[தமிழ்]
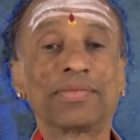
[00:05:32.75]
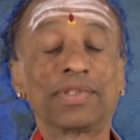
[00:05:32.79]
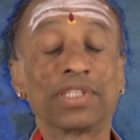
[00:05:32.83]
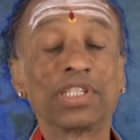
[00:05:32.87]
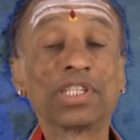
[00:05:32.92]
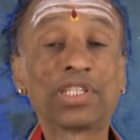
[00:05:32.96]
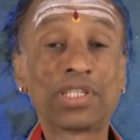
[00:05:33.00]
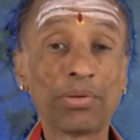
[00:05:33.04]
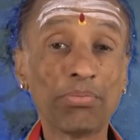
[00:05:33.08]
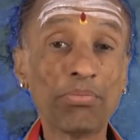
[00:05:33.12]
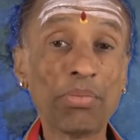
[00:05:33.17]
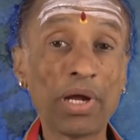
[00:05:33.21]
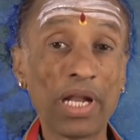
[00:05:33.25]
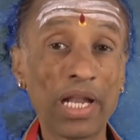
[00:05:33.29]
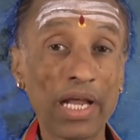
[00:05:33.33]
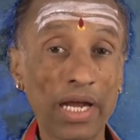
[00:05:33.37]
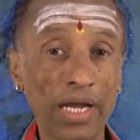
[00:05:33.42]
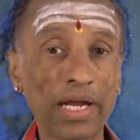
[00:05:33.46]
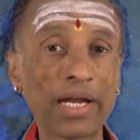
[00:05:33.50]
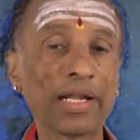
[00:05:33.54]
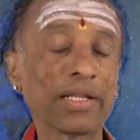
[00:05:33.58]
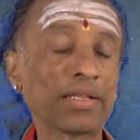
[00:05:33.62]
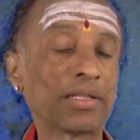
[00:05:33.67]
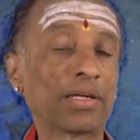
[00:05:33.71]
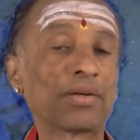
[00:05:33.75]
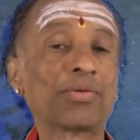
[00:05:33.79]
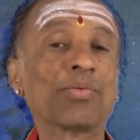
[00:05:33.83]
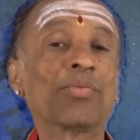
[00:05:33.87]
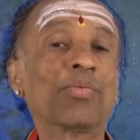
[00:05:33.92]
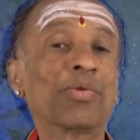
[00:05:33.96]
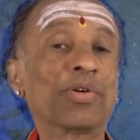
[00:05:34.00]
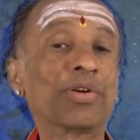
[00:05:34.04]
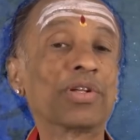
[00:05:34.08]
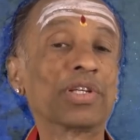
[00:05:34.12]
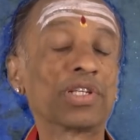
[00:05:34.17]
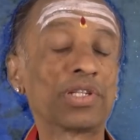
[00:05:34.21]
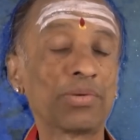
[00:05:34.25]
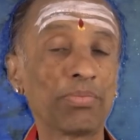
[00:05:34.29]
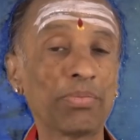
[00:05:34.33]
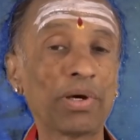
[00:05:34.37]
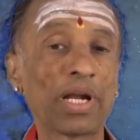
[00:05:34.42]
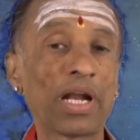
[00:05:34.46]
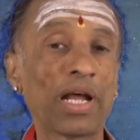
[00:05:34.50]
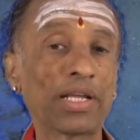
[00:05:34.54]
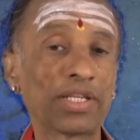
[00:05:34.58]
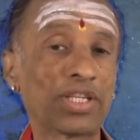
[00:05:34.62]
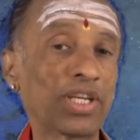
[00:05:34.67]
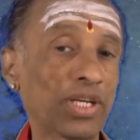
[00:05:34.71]
இது சிம்ம லக்னத்துக்கும் உண்டு சிம்ம
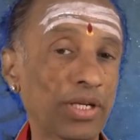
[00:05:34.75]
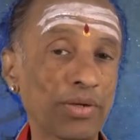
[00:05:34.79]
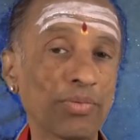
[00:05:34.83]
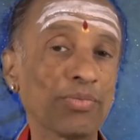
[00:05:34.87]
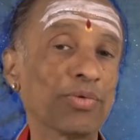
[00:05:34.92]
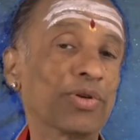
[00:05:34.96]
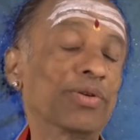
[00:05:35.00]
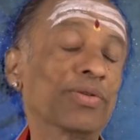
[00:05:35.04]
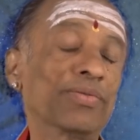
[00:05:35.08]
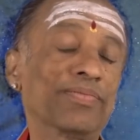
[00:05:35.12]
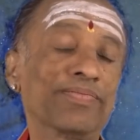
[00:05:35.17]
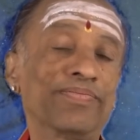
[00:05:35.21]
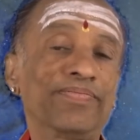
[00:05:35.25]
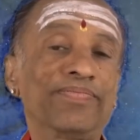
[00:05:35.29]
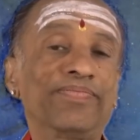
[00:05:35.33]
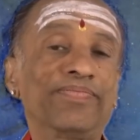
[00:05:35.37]
ராசிக்கும் உண்டு